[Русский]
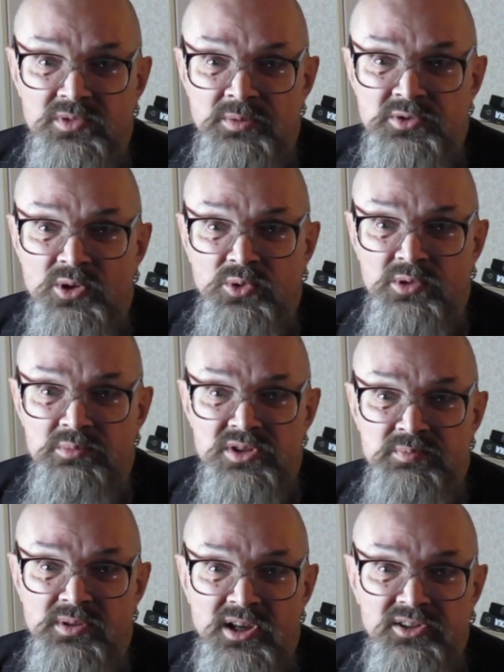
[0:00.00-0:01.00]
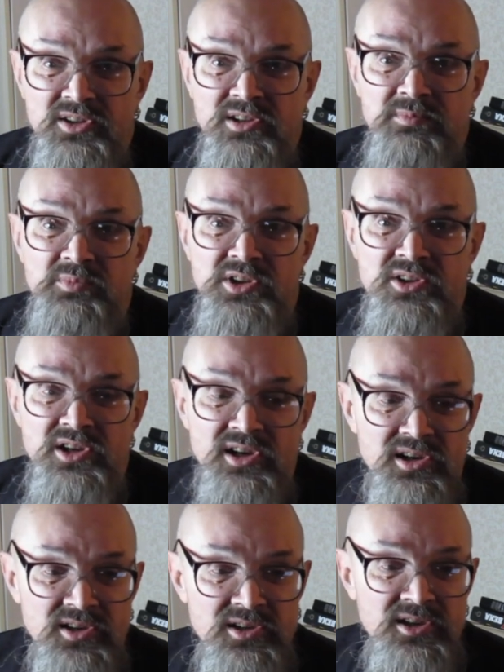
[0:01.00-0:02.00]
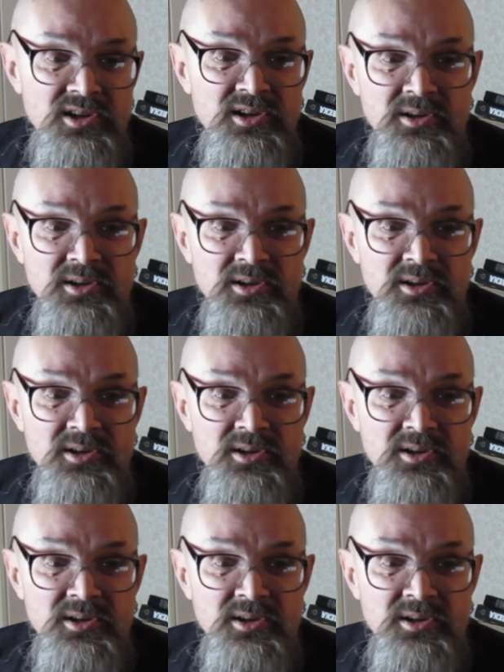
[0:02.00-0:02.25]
абсолютно бесплатно, играя